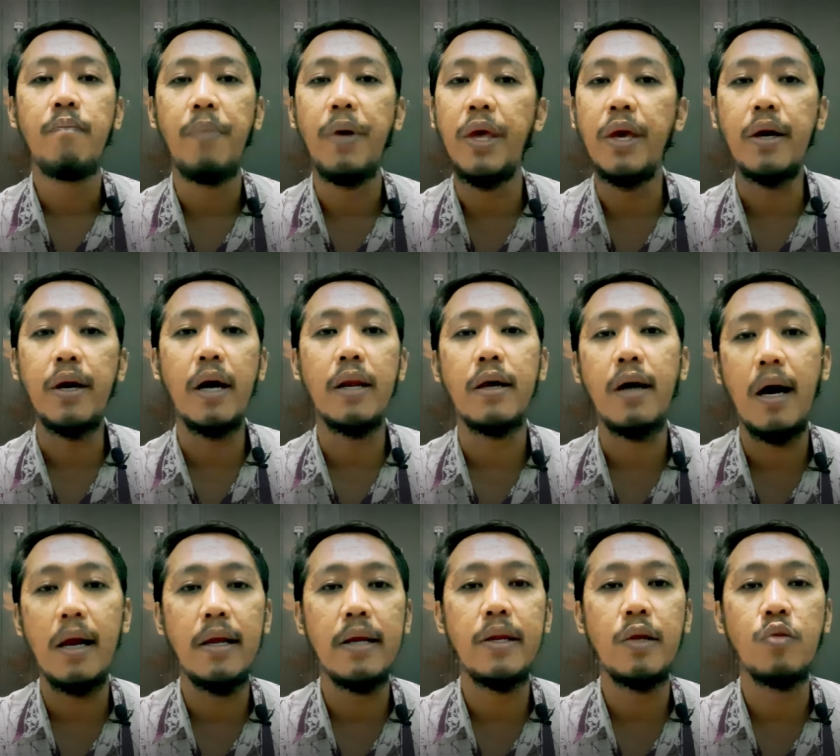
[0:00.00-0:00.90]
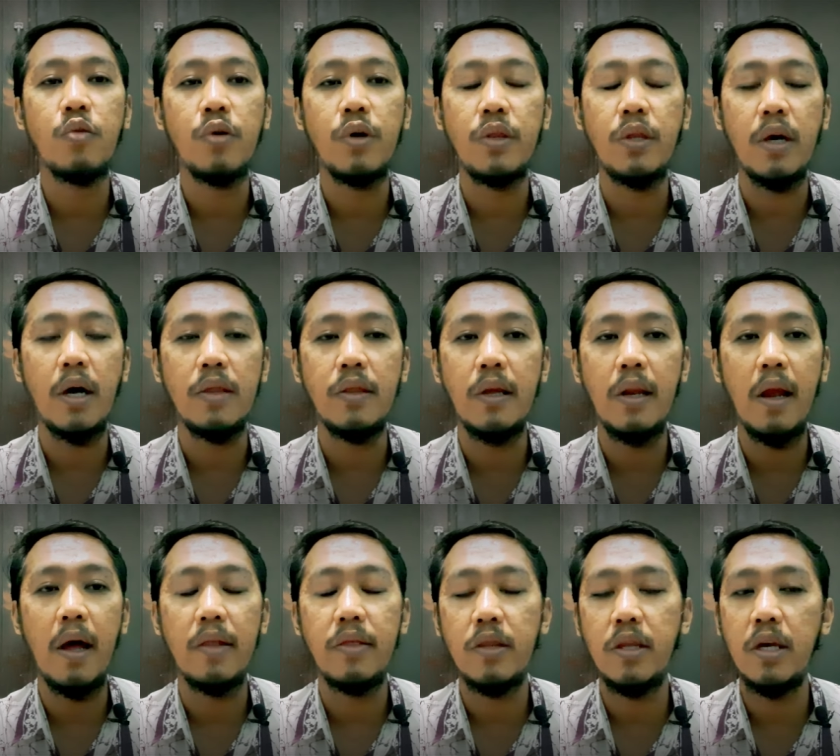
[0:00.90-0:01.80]
ikan kalian itu ketika
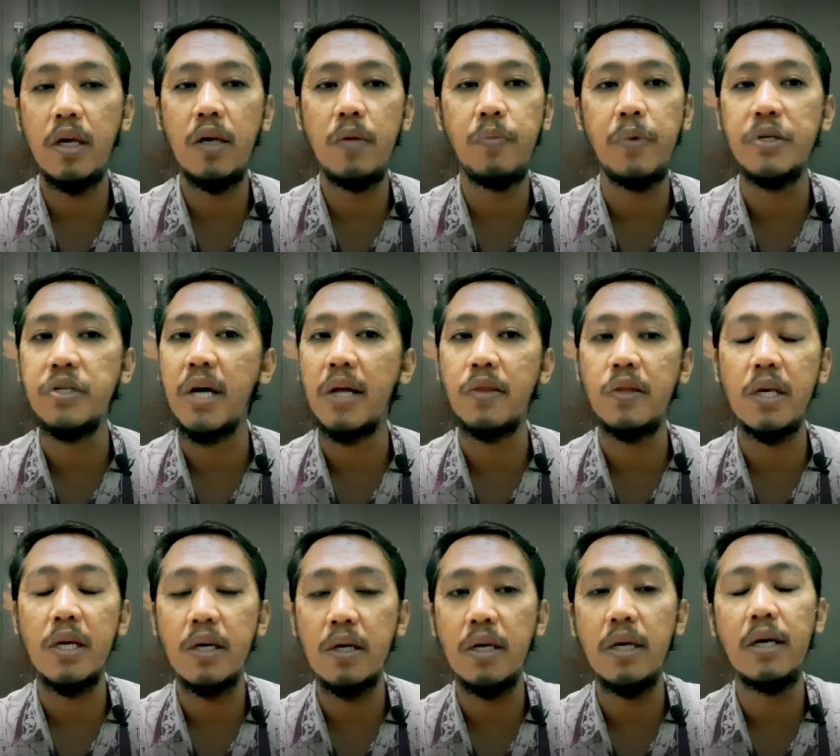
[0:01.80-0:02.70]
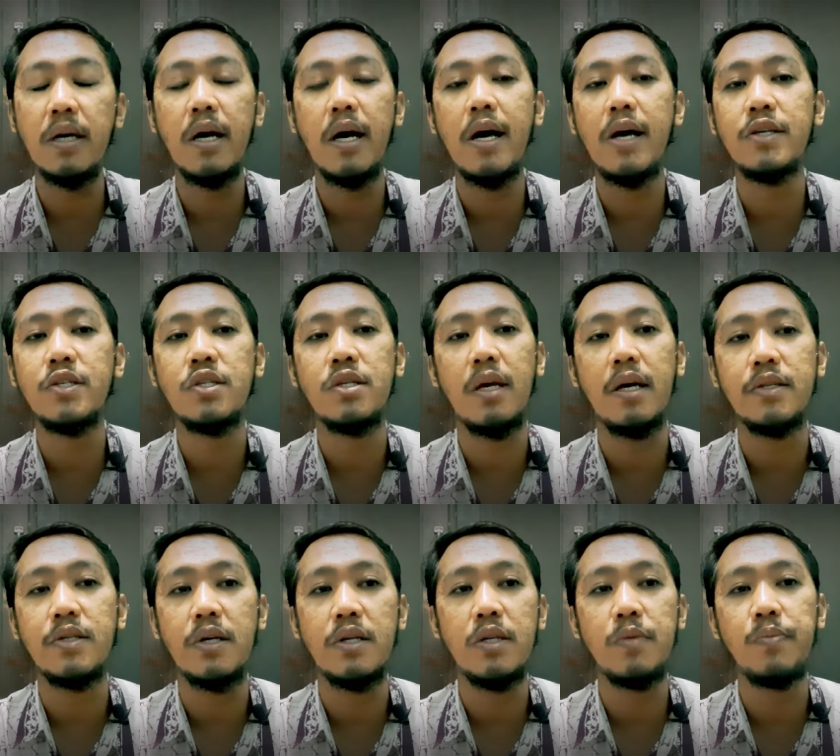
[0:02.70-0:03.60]
dilatih bisa tinggi guys
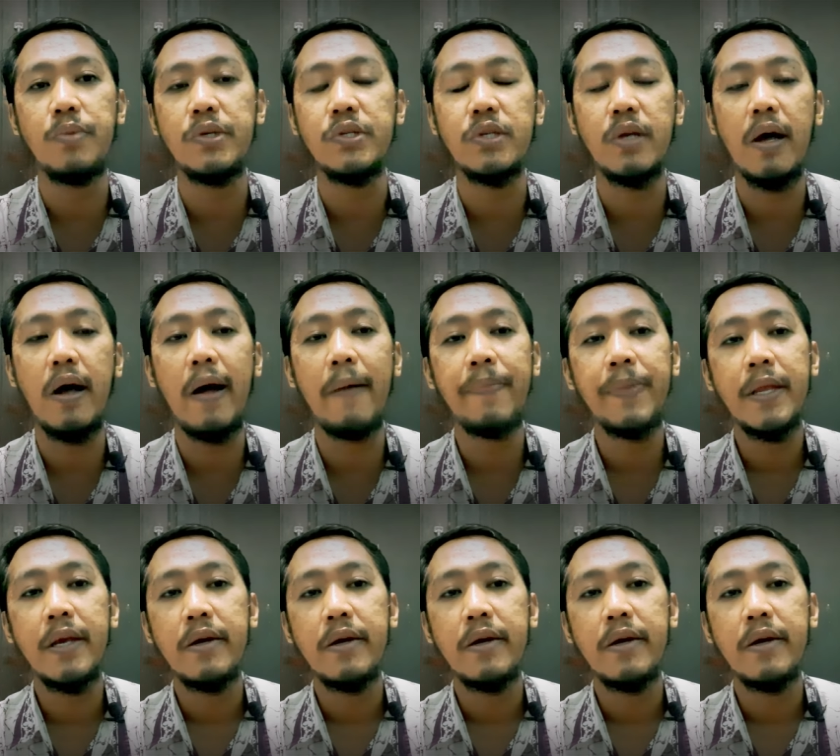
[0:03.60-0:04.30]
ya jadi bisa